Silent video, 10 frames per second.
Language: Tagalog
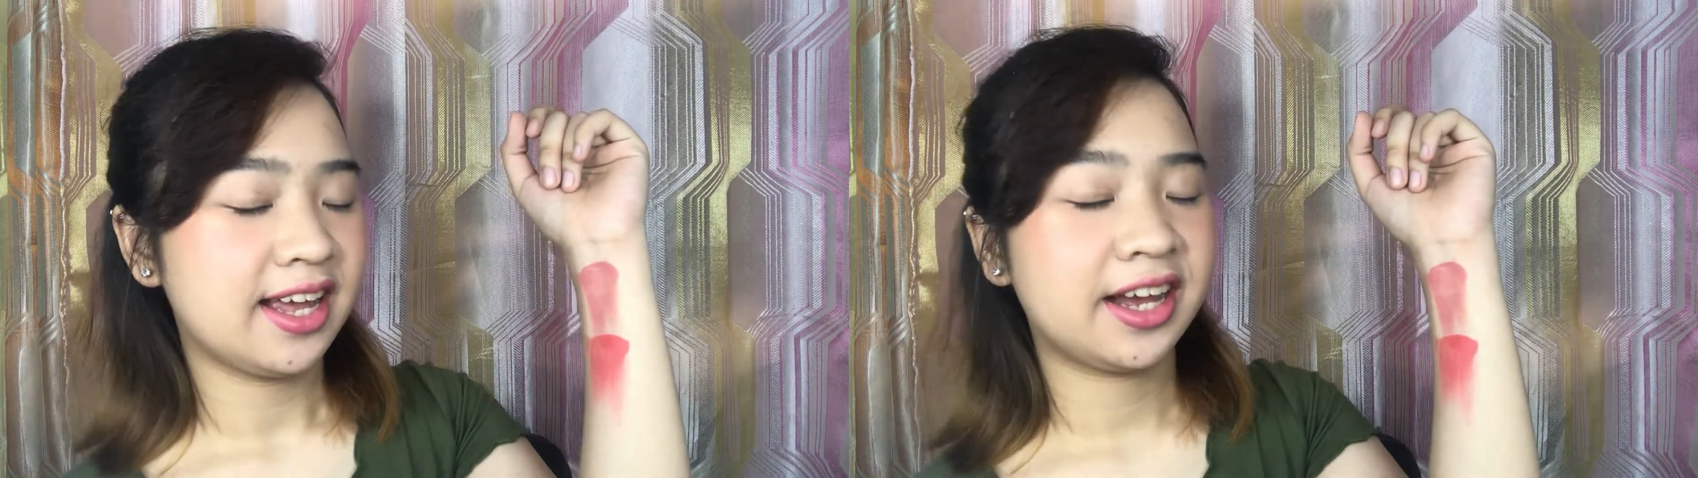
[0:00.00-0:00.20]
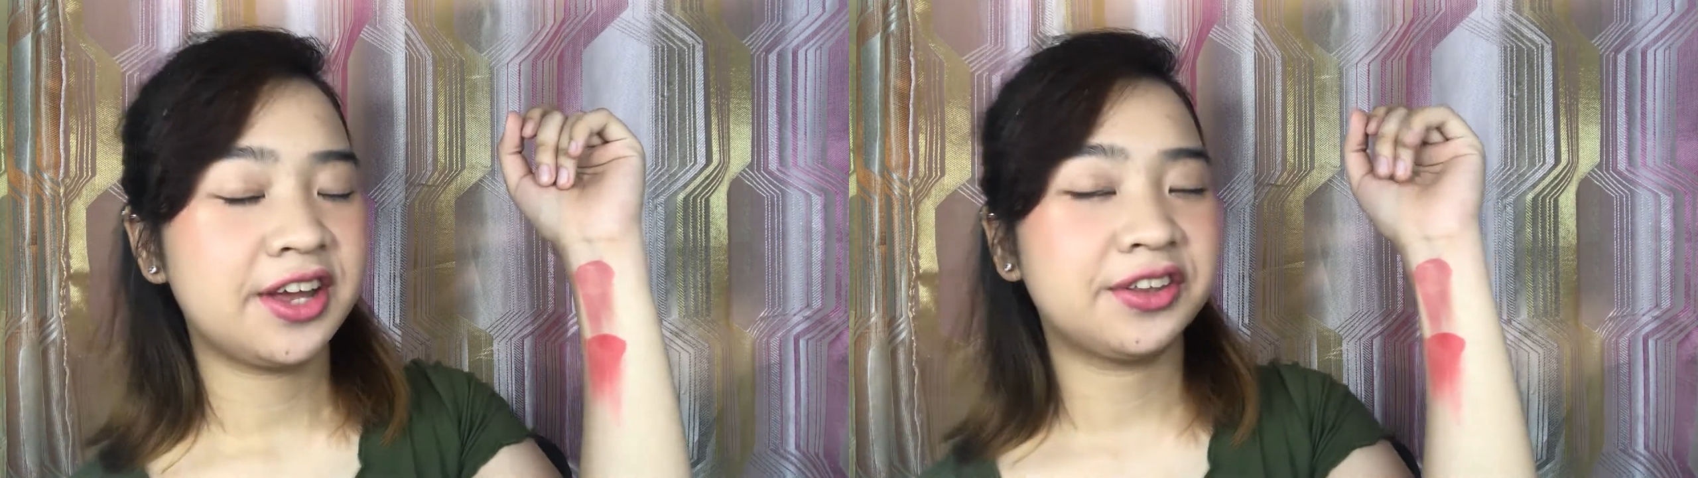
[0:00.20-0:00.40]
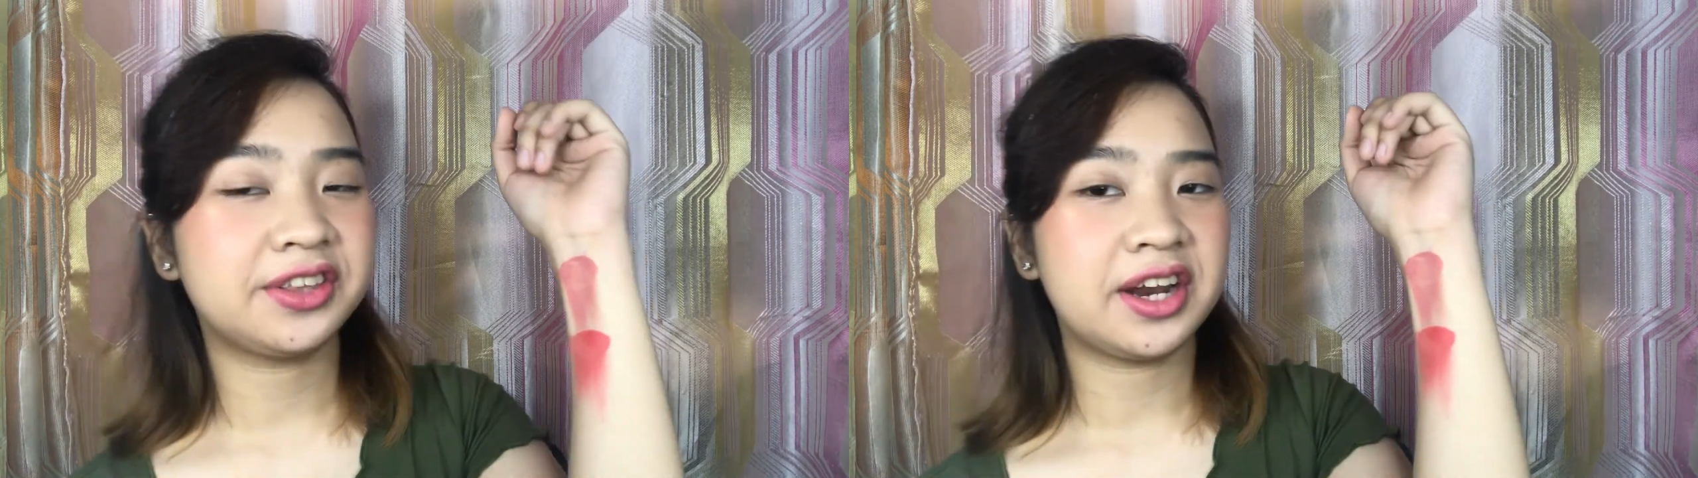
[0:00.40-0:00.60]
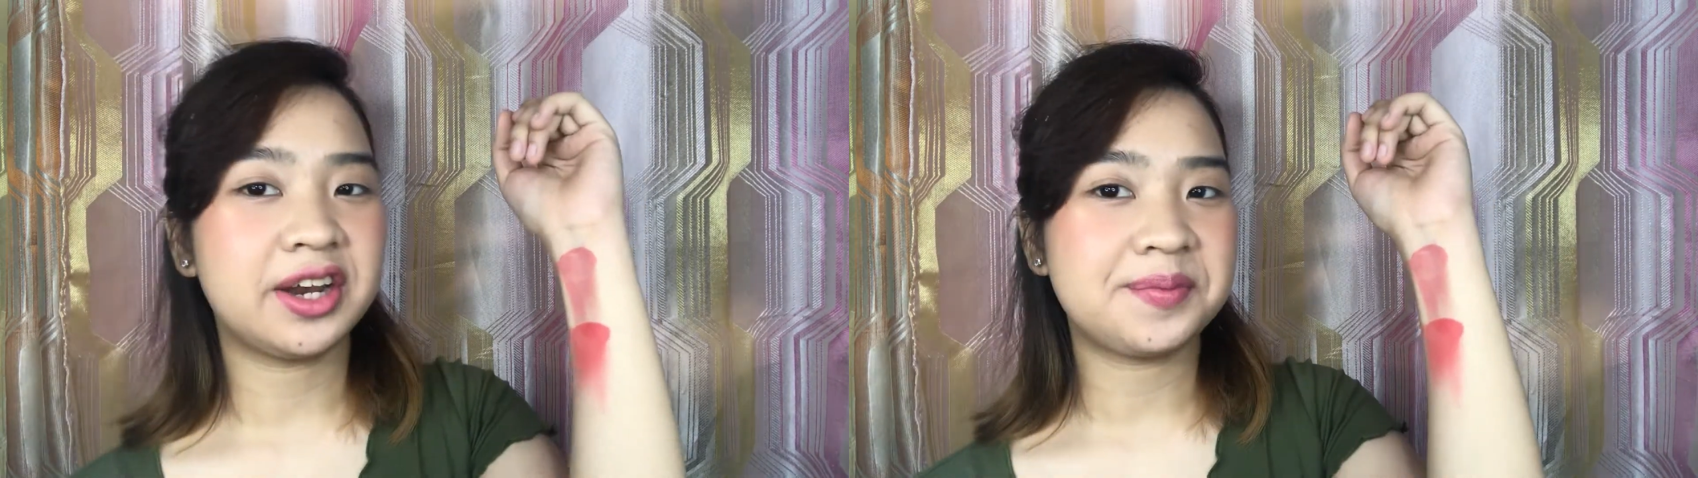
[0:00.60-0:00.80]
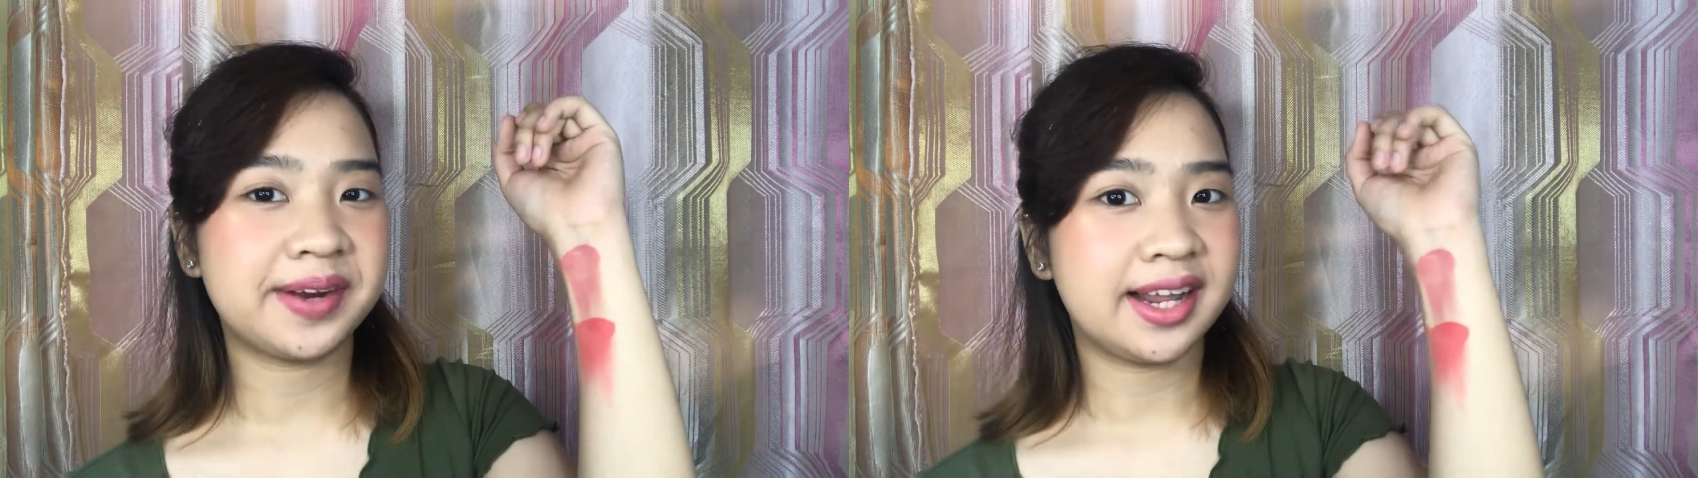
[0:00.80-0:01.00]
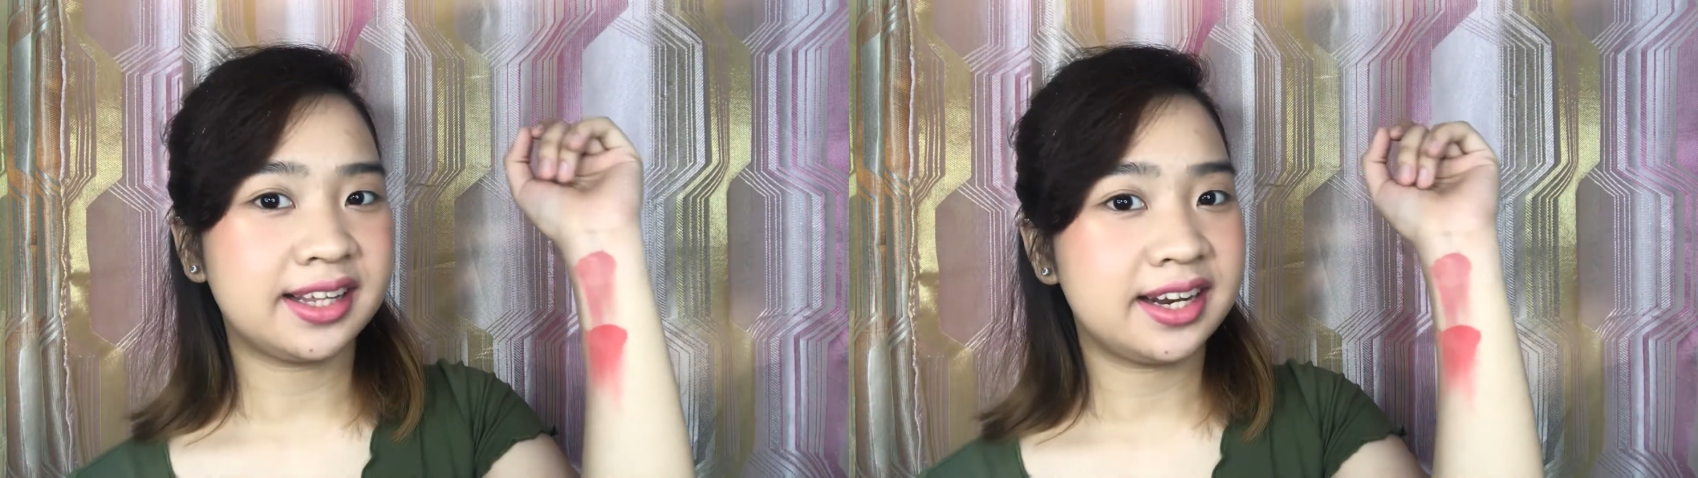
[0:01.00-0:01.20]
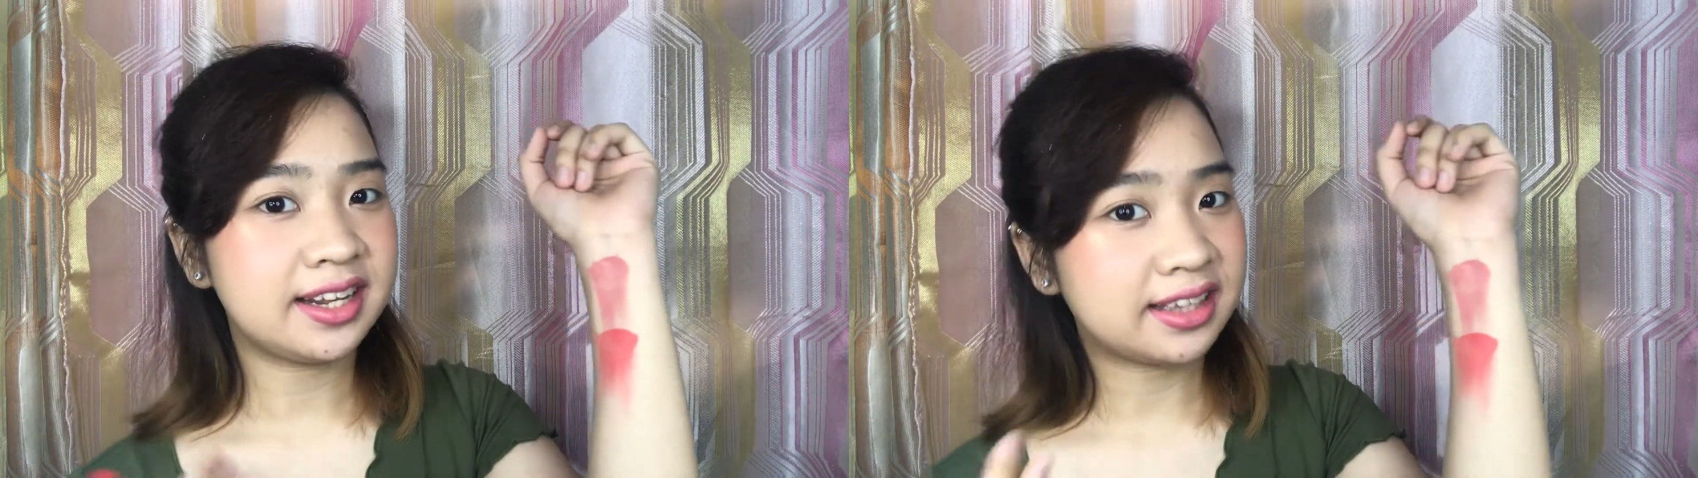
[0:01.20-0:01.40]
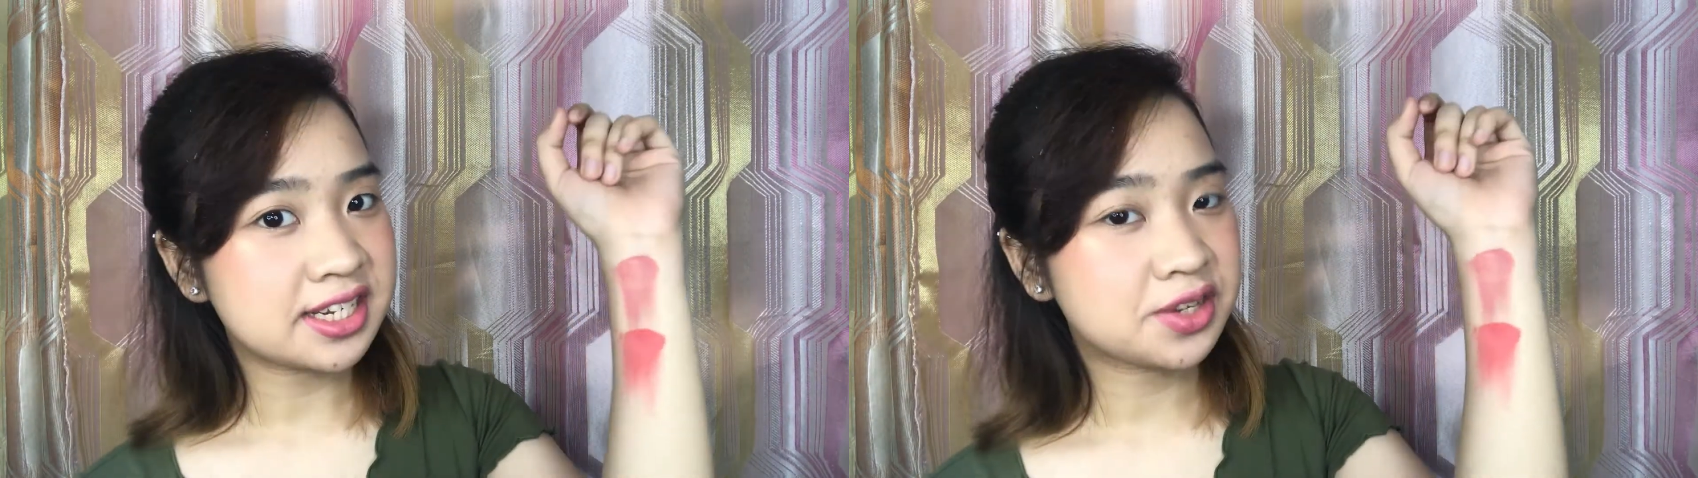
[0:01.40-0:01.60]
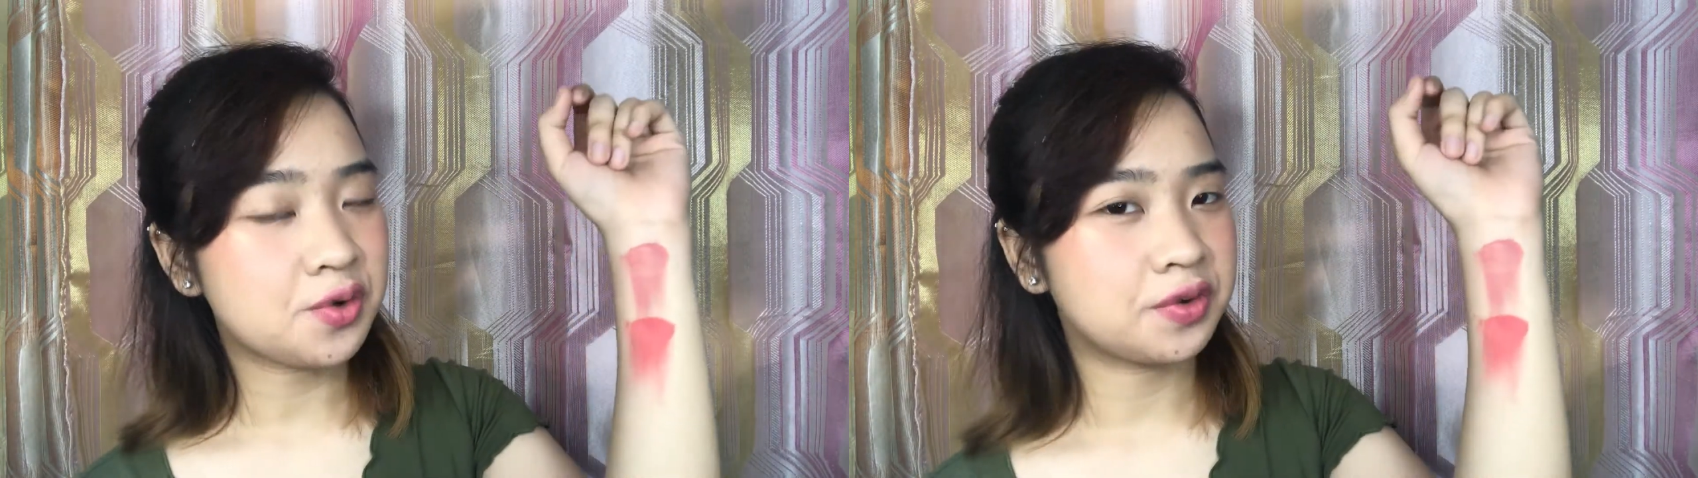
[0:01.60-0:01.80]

Ngayon, try naman natin i-test